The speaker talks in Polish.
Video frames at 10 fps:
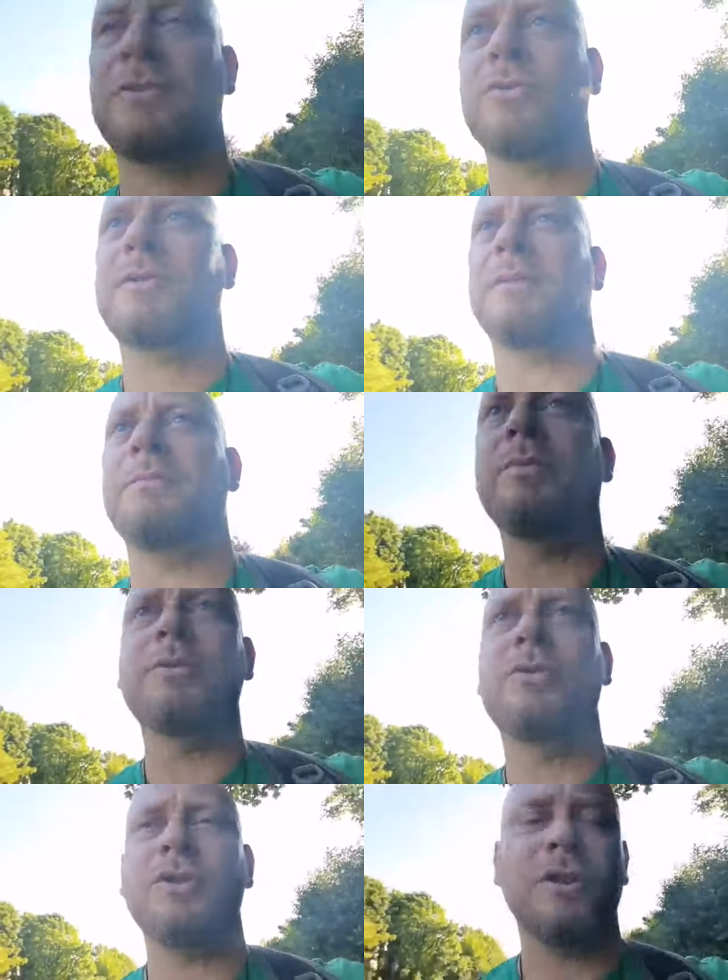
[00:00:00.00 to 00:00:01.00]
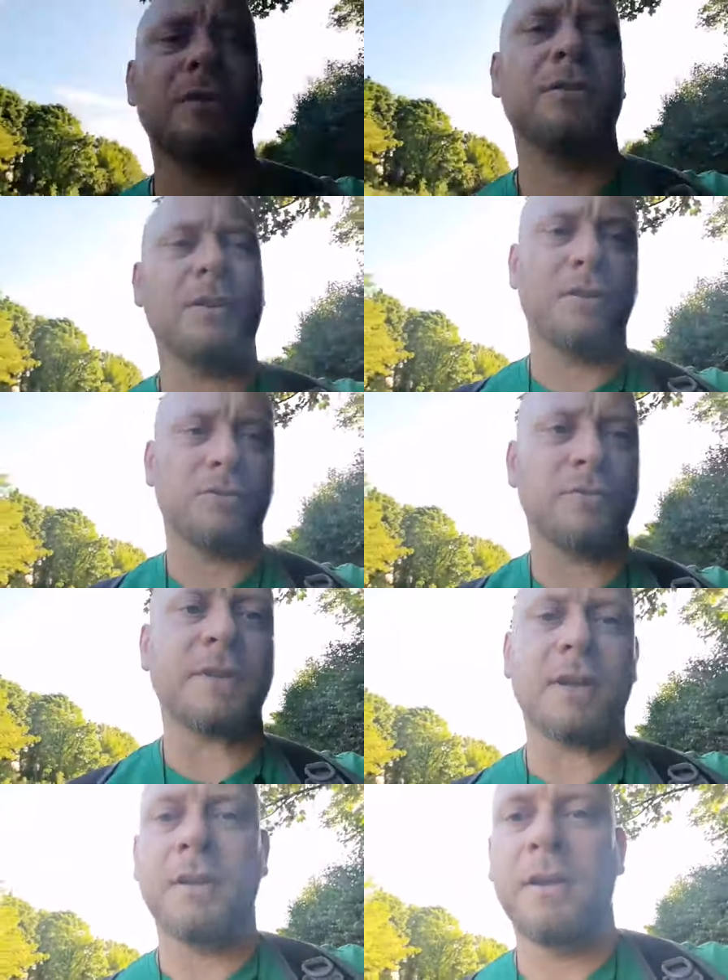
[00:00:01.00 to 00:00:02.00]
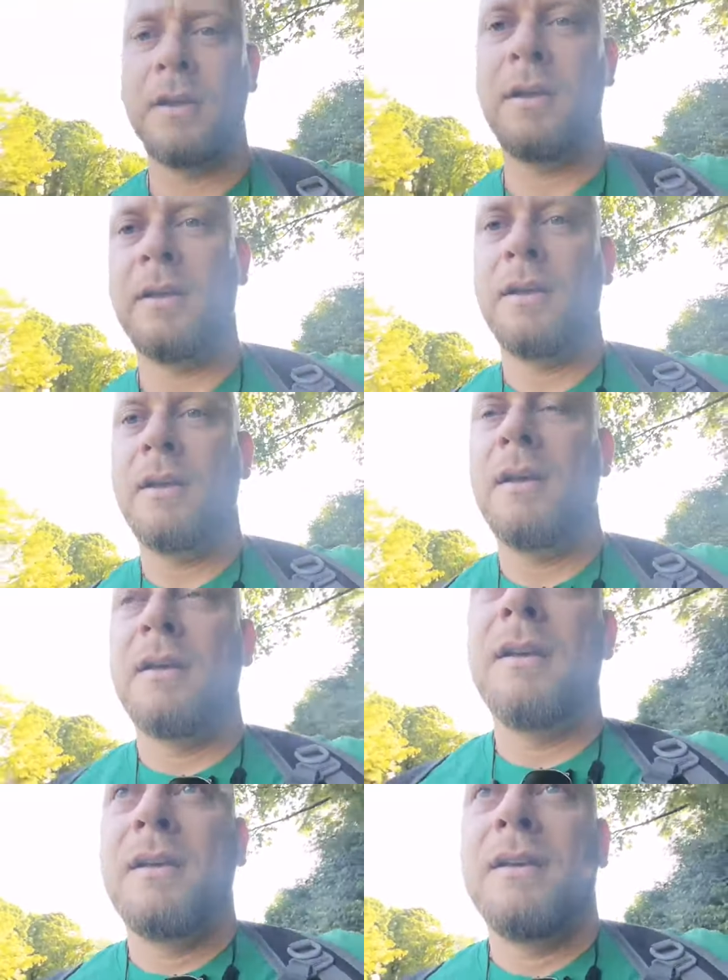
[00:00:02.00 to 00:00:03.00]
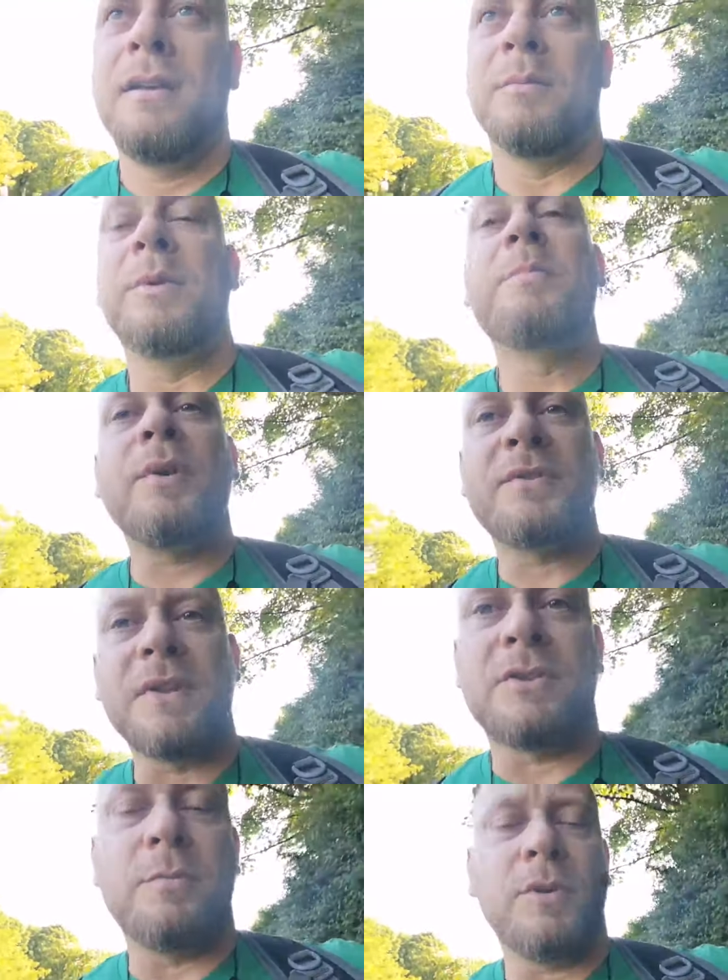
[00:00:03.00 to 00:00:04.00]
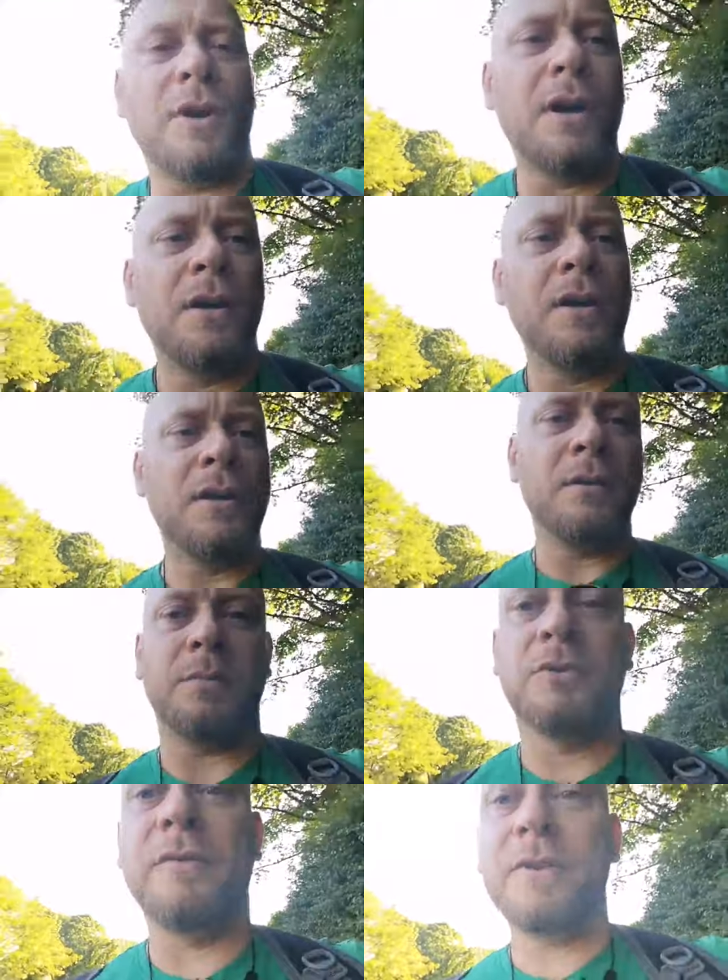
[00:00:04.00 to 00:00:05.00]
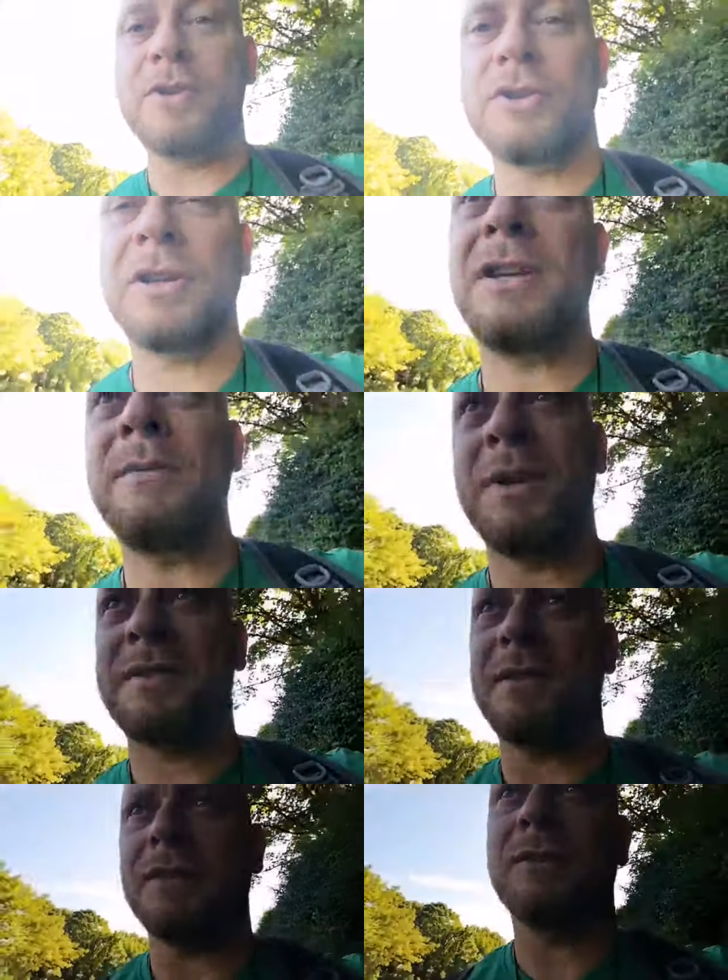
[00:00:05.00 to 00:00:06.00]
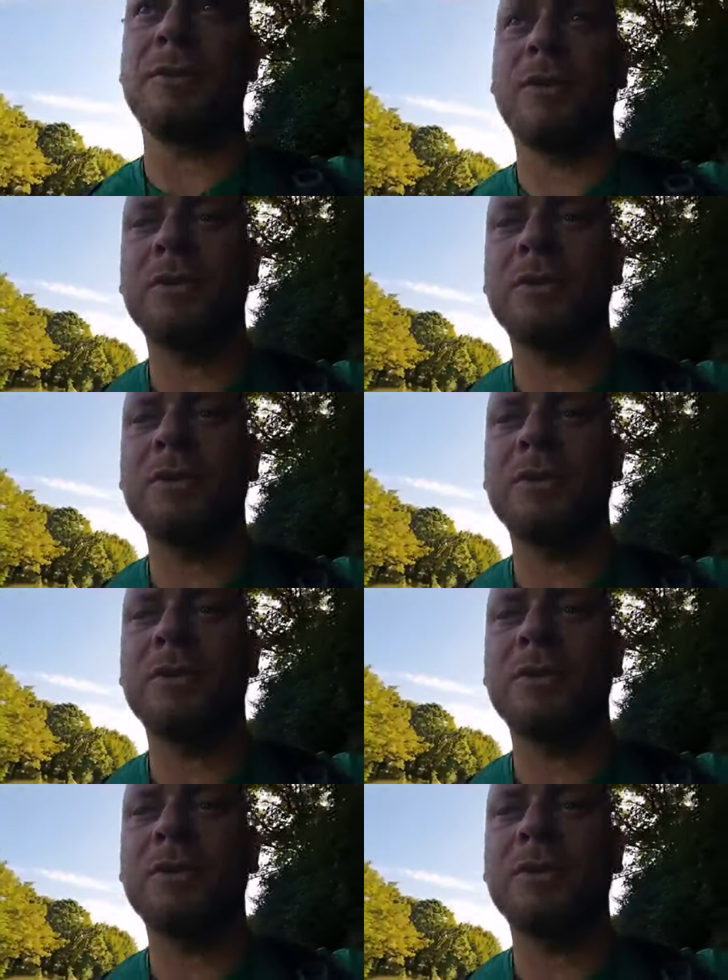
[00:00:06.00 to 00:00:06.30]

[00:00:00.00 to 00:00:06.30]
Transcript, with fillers: narzucam, Bóg Ci tego nie narzuca. By poznać Boga, by dowiedzieć się, kim jest ten, kto